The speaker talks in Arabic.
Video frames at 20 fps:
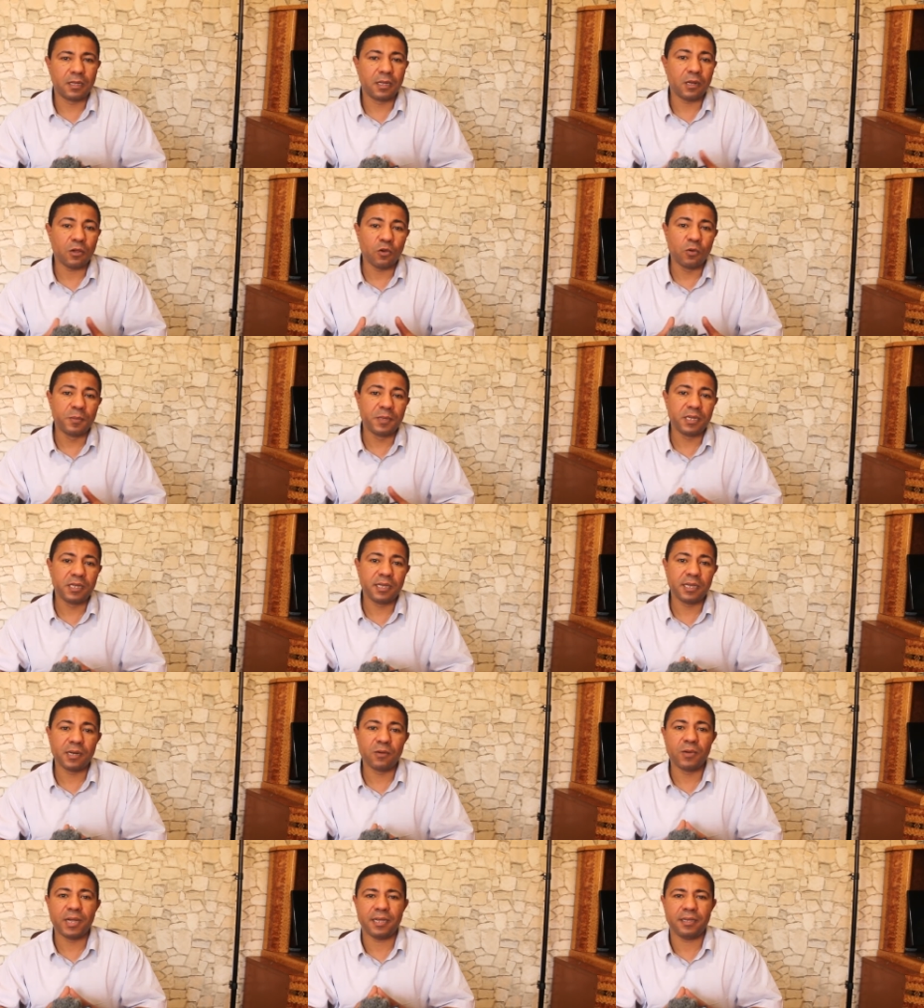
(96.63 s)

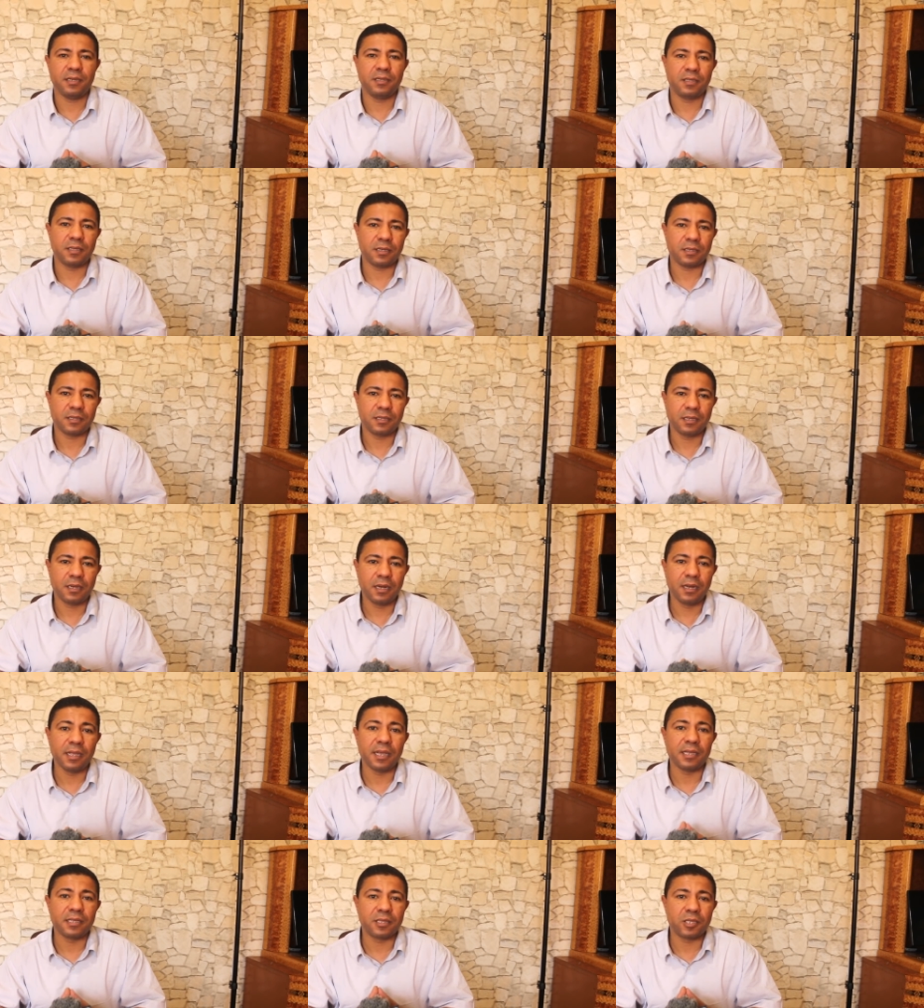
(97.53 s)
الأمنية الوحيدة
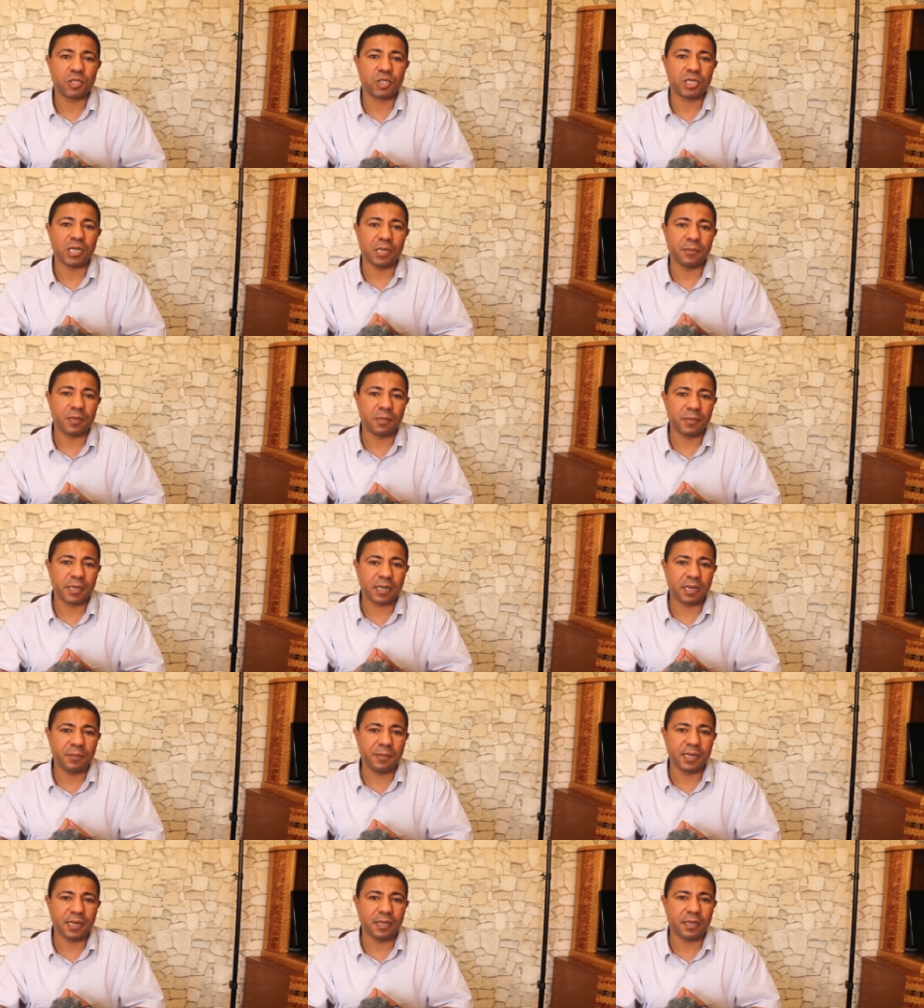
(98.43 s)
اللي عند الشعب
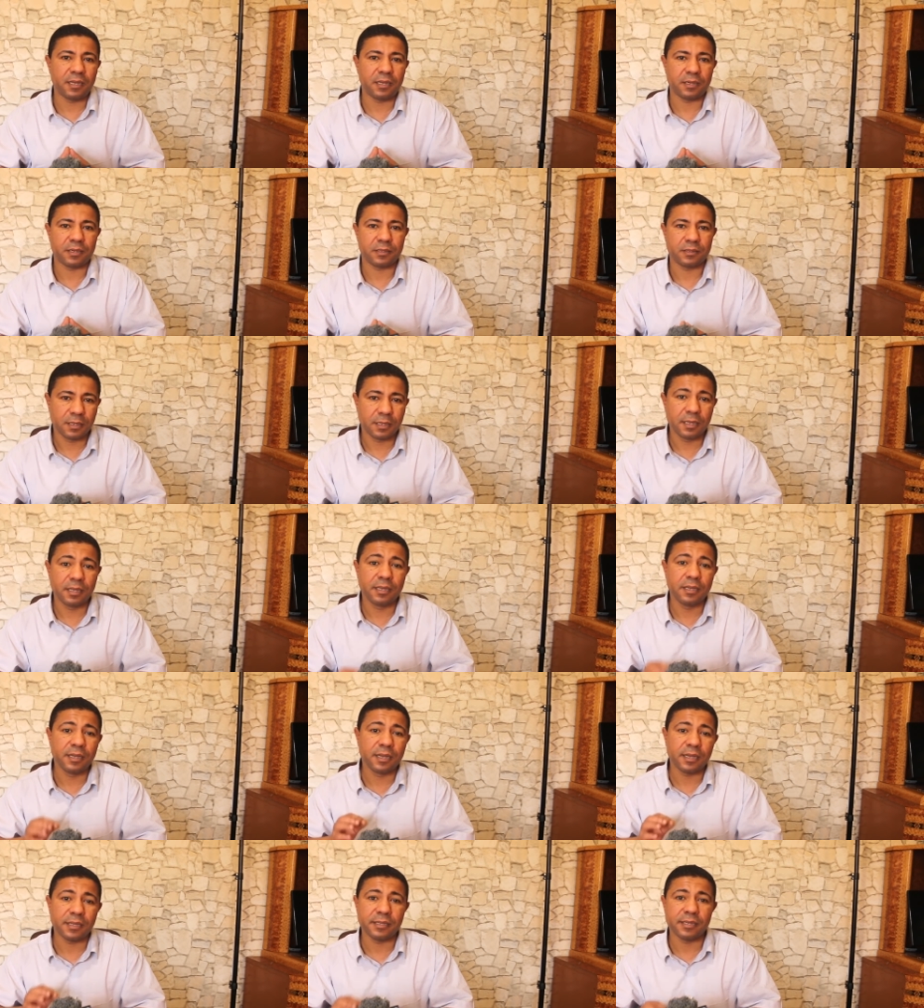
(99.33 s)
المغربي الآن
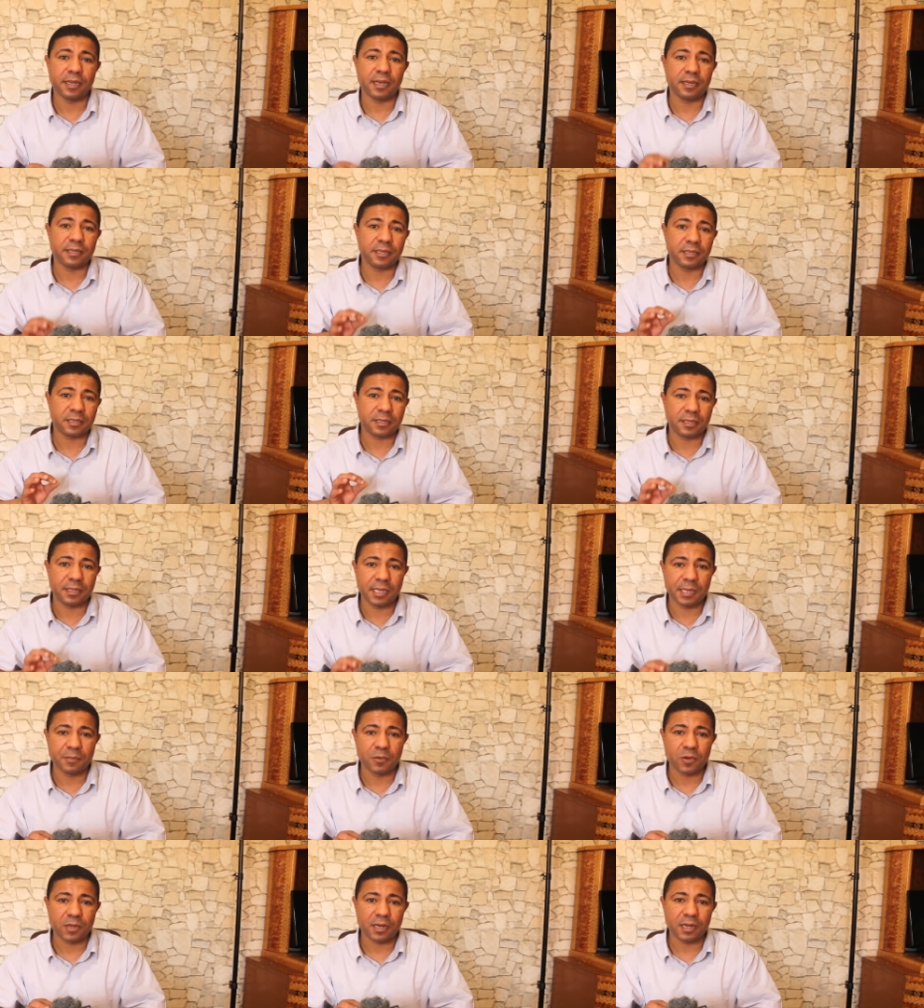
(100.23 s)
هي إعادة
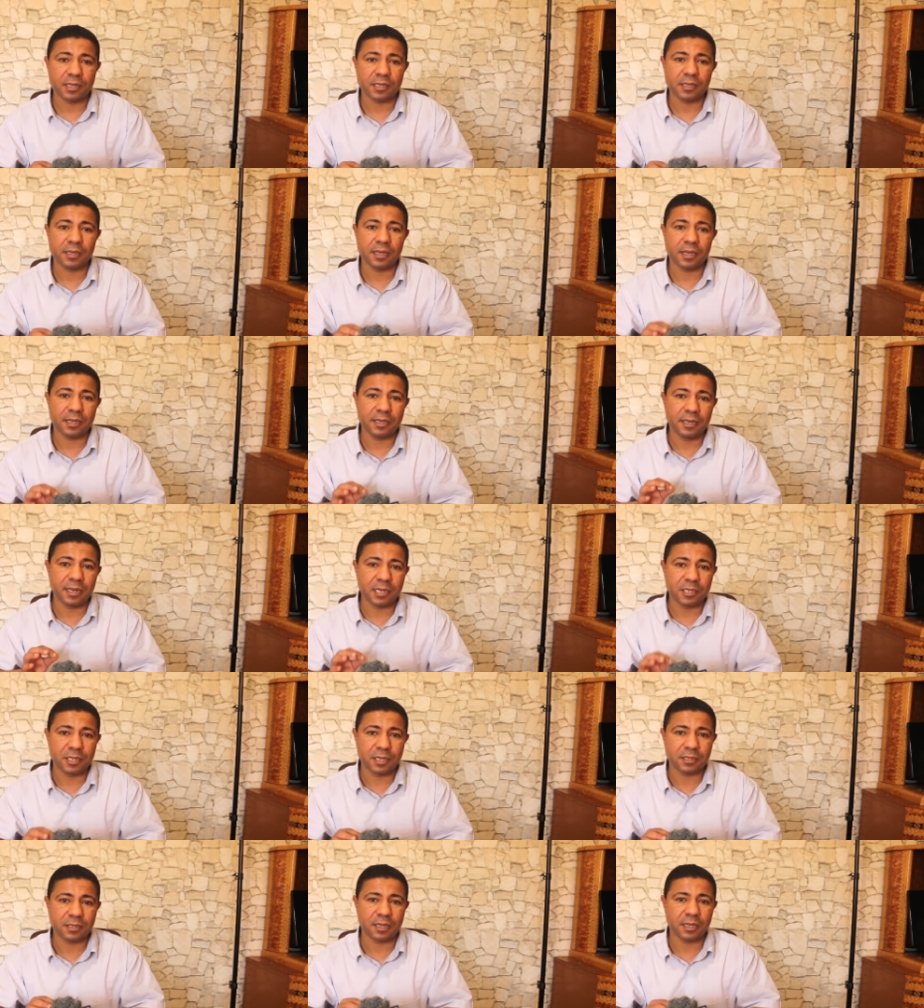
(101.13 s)
الديمقراطية إلى
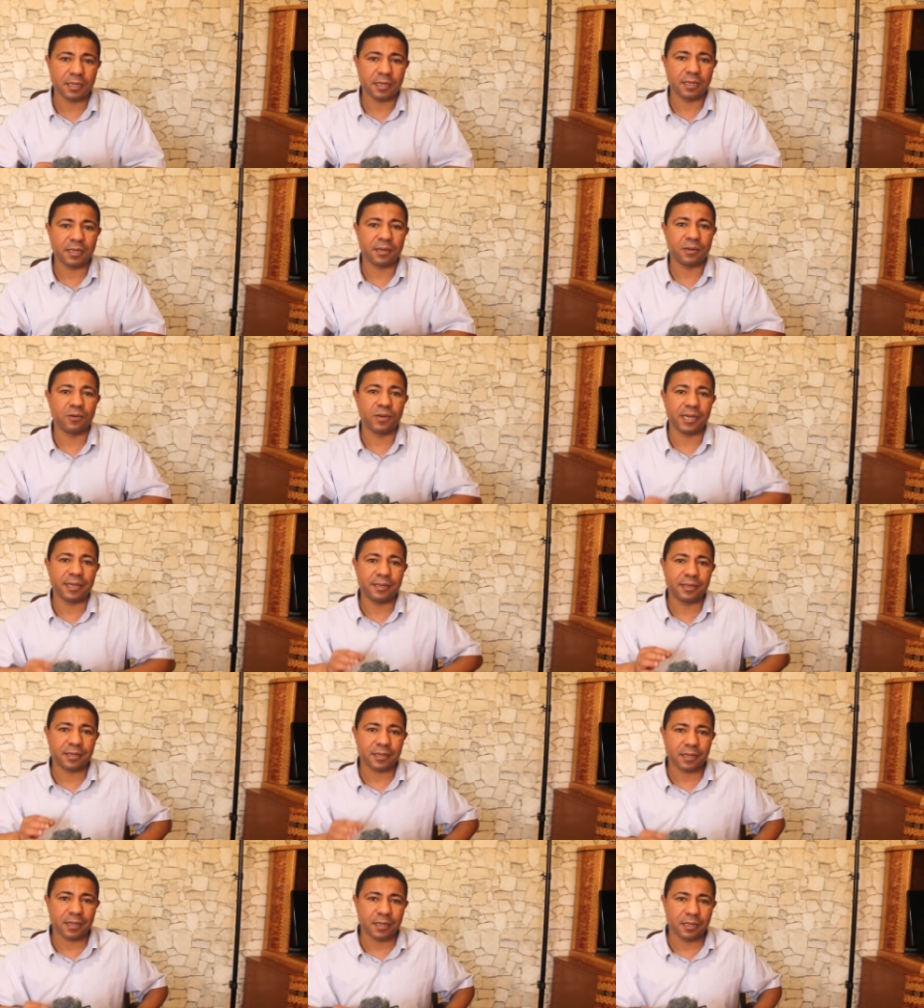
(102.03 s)
الجزائر
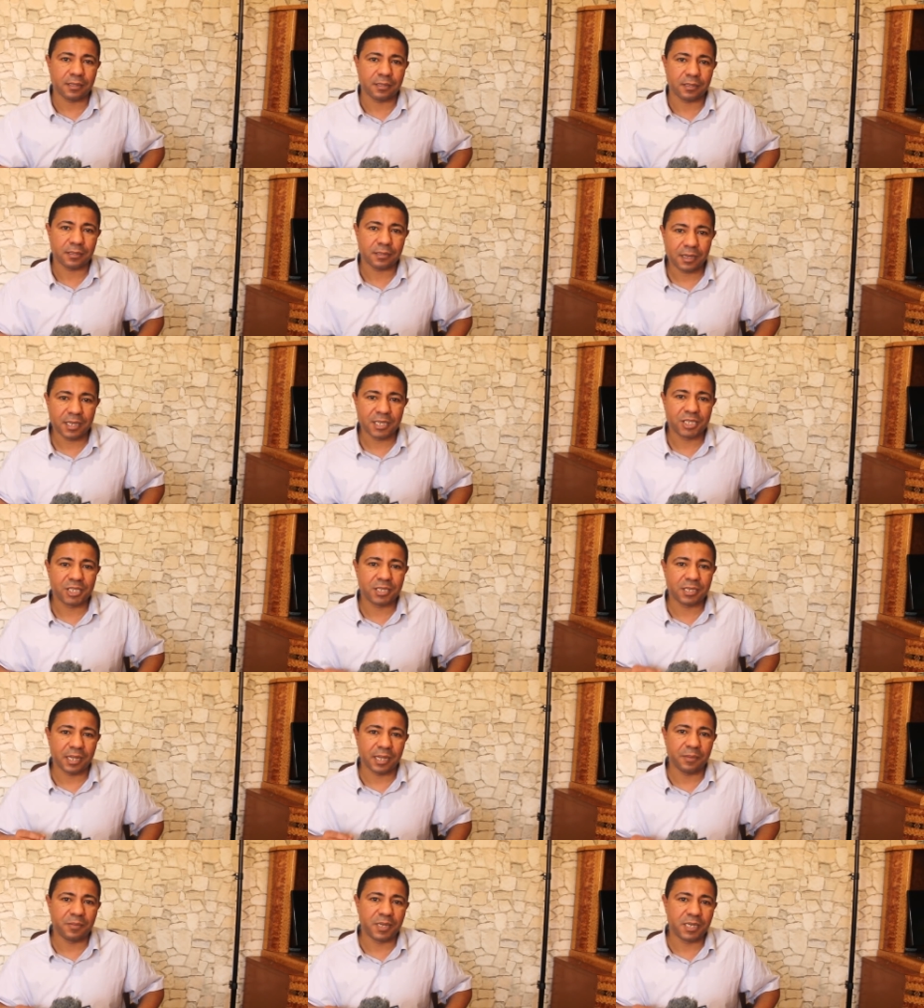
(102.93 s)
وإنقاذ
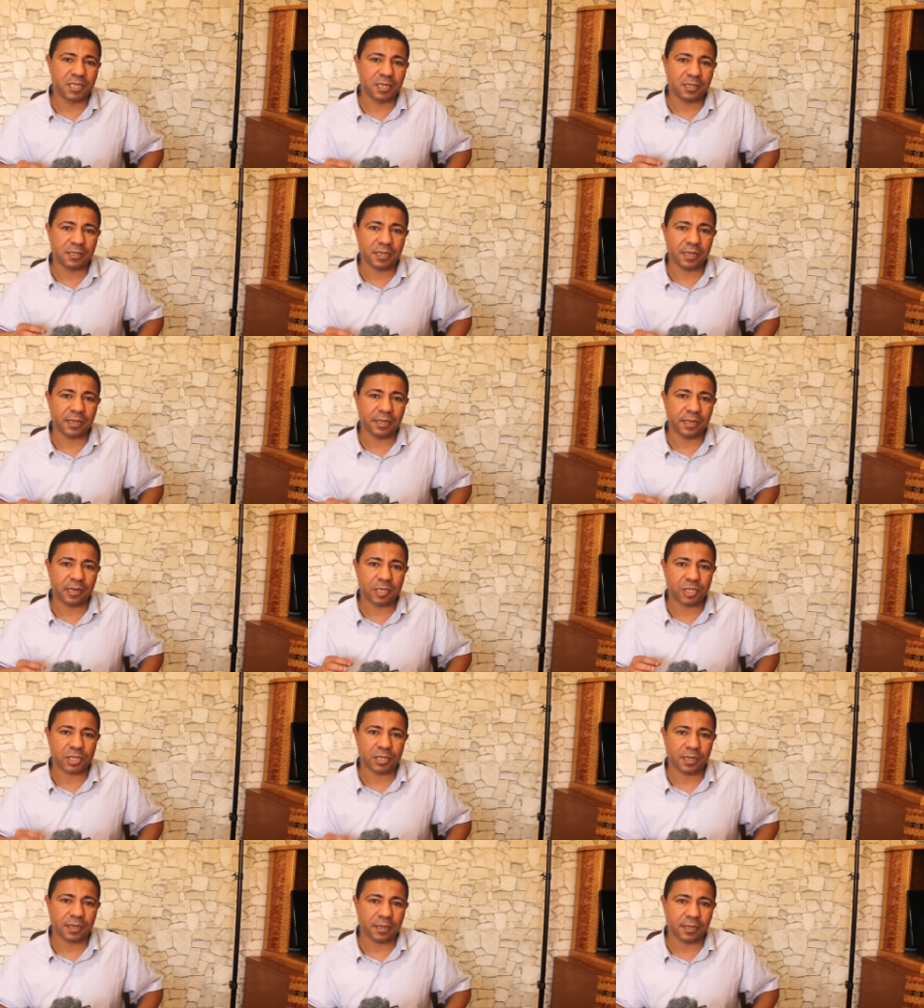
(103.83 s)
الشعب الجزائري
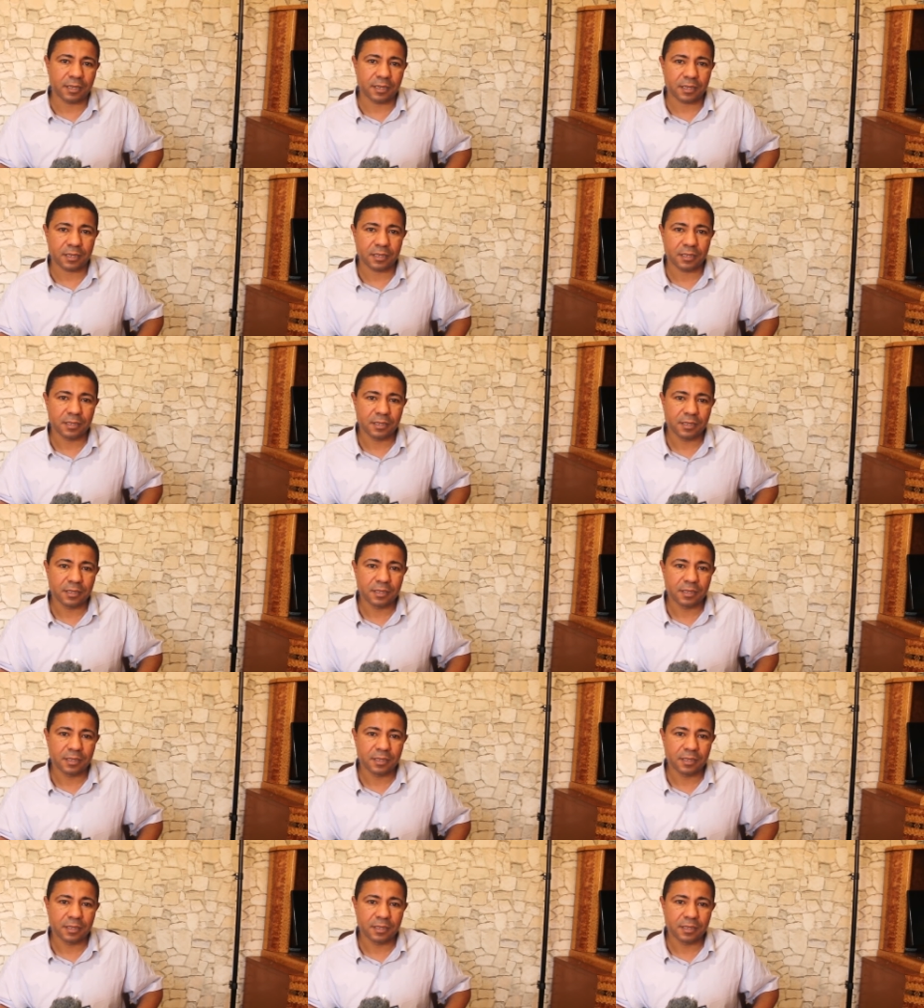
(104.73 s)
الشقيق